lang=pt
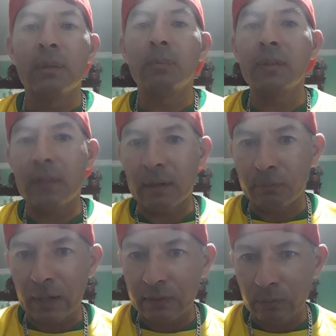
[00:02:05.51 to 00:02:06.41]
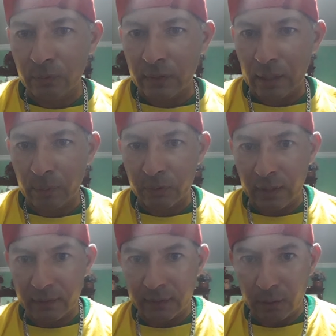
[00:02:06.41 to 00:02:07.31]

Pois é, a fase dos 0 aos 10